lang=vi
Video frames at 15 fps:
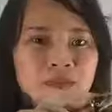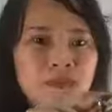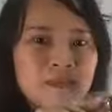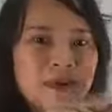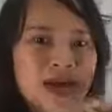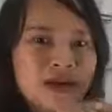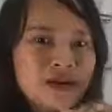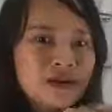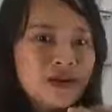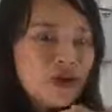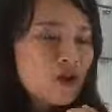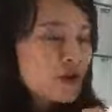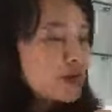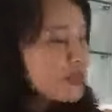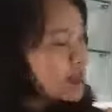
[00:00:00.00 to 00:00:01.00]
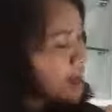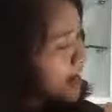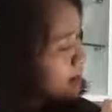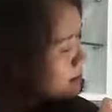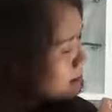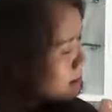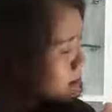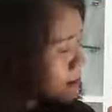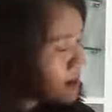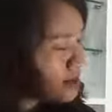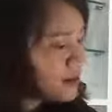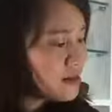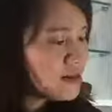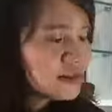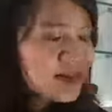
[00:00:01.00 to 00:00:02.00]
Michael Kors này tráng gương rất là
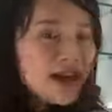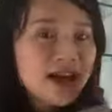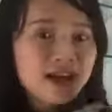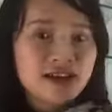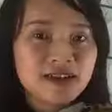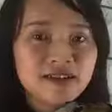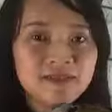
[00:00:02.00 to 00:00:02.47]
thời trang ạ.